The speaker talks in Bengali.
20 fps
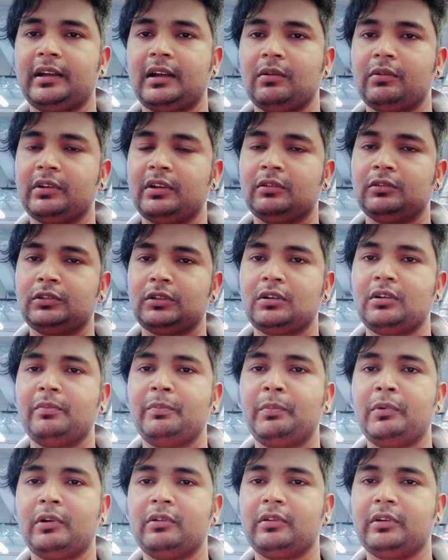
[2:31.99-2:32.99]
কাউকে তখন
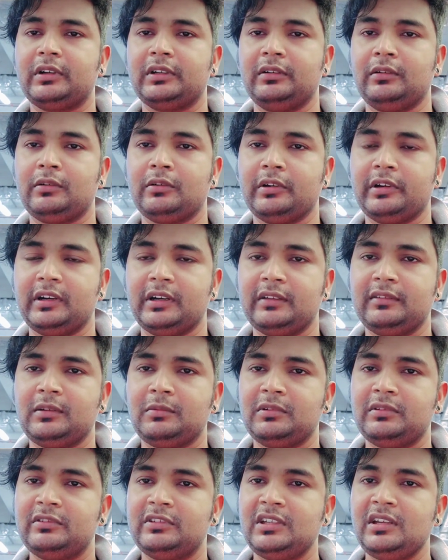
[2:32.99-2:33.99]
পরোয়া করে না
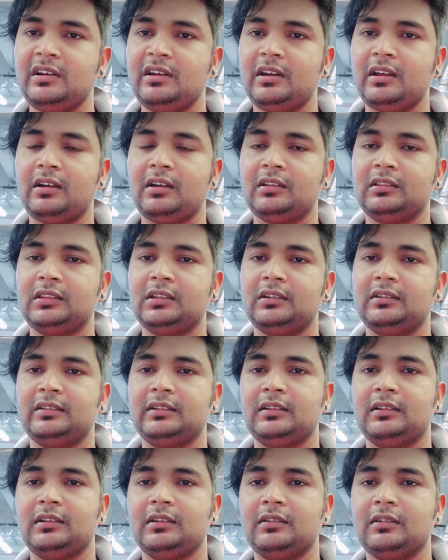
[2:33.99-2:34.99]
যেমন ছিন্ন হত্যার
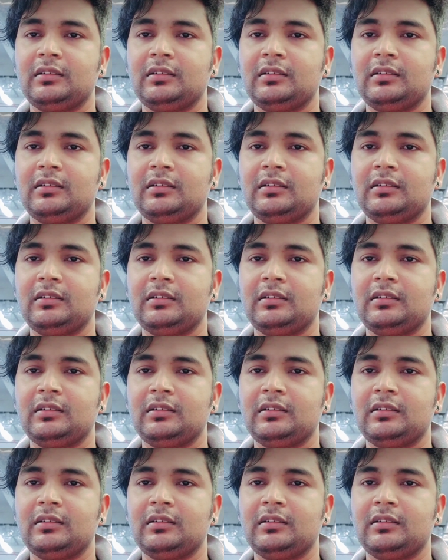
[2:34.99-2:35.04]
যে